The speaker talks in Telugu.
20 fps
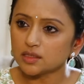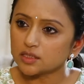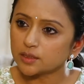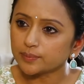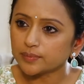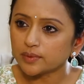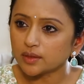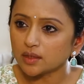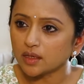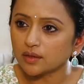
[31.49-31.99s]

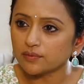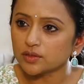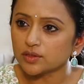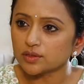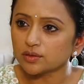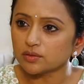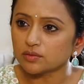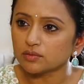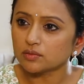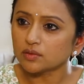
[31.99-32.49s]
నేను చెప్తాను ఆ
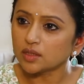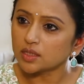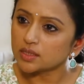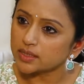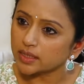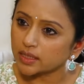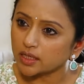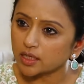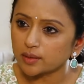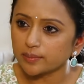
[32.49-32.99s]
విషయం
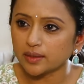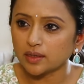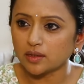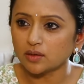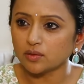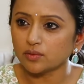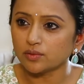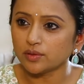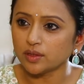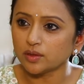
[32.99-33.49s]
నేను
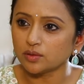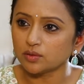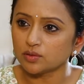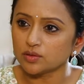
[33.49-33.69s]
సెకండ్రాబాద్లో ఉండే